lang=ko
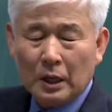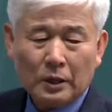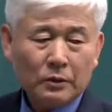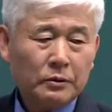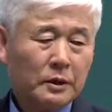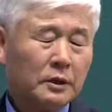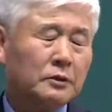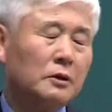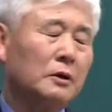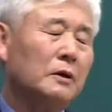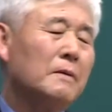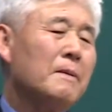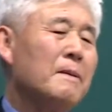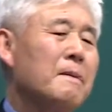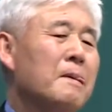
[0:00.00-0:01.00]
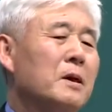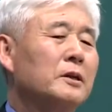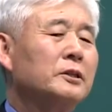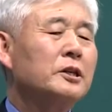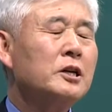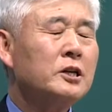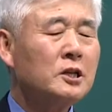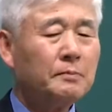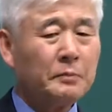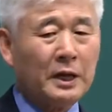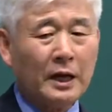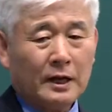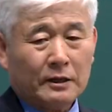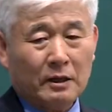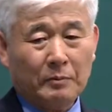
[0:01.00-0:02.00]
그래서
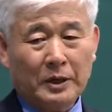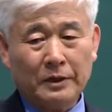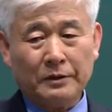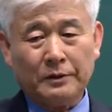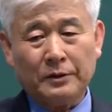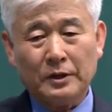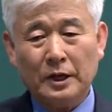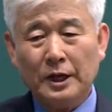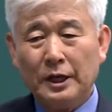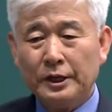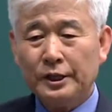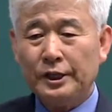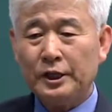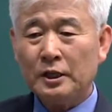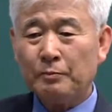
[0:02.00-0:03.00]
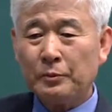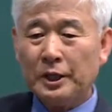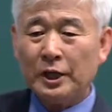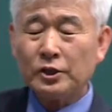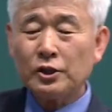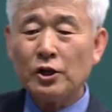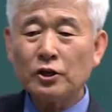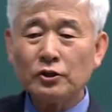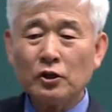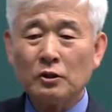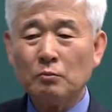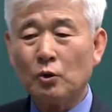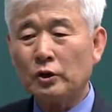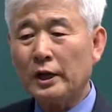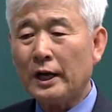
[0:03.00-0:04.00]
70대가 되면은 20대
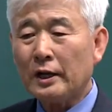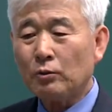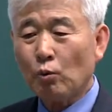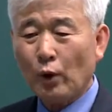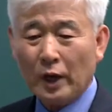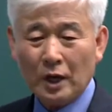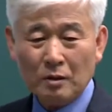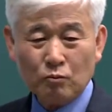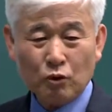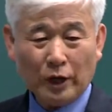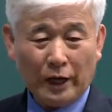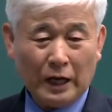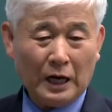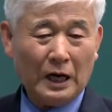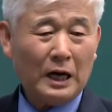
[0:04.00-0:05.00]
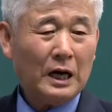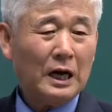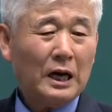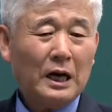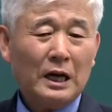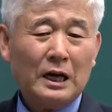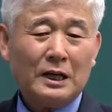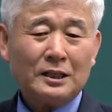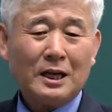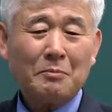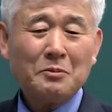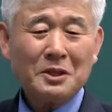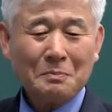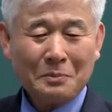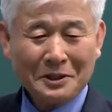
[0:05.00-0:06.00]
청년보다 뇌의 무게가
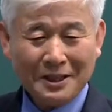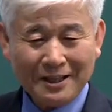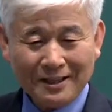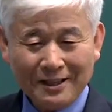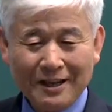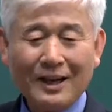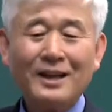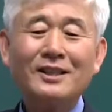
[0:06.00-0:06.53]
30%가